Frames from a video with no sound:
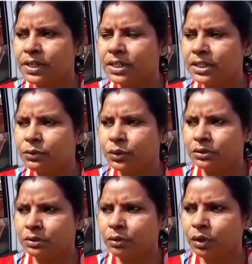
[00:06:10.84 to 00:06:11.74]
मिली कि
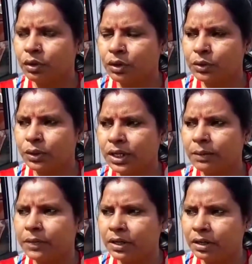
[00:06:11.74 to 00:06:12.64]
कुछ वो लोग जो
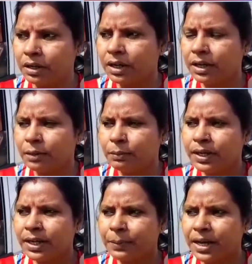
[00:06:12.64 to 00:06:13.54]
है
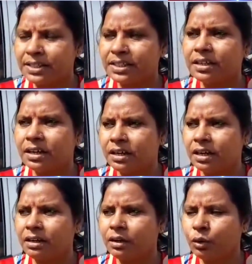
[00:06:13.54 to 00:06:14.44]
बड़े अपराध की
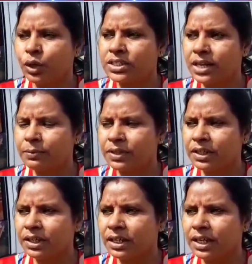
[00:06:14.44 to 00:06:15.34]
घटना को अंजाम
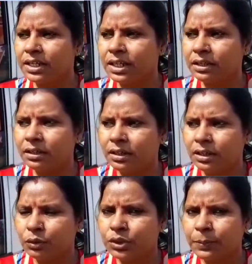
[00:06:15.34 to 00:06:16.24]
देने के लिए
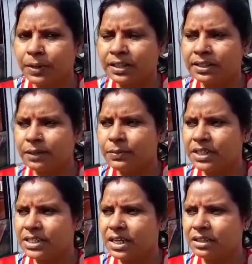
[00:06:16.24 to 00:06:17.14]
कुछ
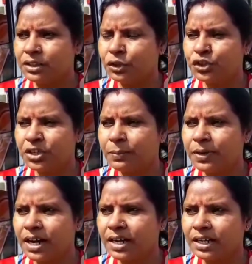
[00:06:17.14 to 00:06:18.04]
अपराधकर्मी के साथ योजना
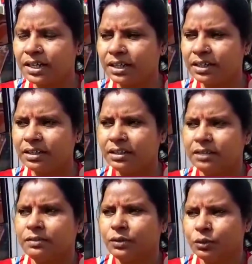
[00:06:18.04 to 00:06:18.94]
बना रहे हैं
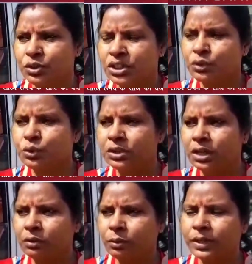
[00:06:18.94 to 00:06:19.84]
उसकी
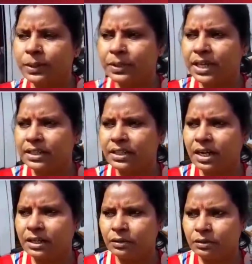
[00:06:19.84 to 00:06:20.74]
सूचना को बड़े
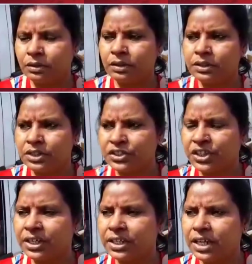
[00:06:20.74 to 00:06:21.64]
पदाधिकारी से
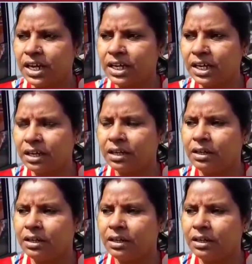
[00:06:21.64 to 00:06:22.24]
शेयर किया गया